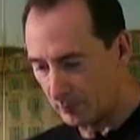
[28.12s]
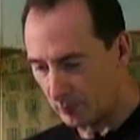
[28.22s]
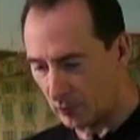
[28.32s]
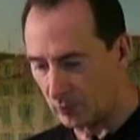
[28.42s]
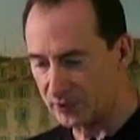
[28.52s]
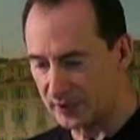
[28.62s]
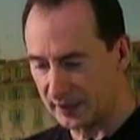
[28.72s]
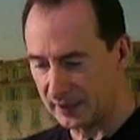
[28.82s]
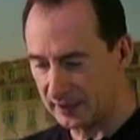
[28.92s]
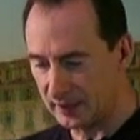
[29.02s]

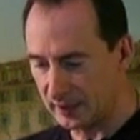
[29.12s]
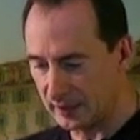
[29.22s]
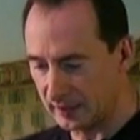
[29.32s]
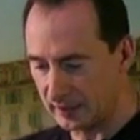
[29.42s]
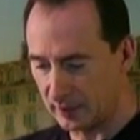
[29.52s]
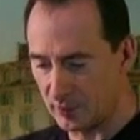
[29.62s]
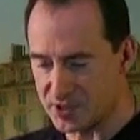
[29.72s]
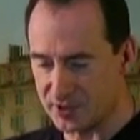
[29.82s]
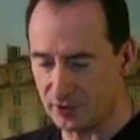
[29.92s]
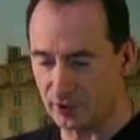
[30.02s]
molte di, di
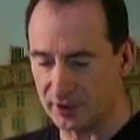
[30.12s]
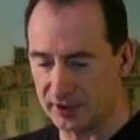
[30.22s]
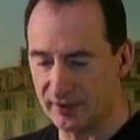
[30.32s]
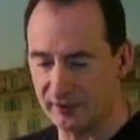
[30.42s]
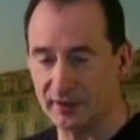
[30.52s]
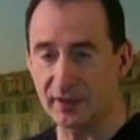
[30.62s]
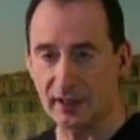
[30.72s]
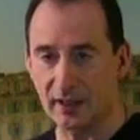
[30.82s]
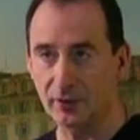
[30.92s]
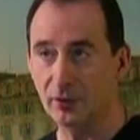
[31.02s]
queste donne
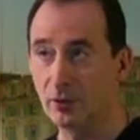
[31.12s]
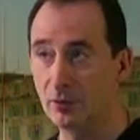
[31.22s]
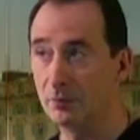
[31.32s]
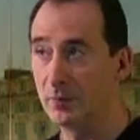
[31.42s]
diventeranno,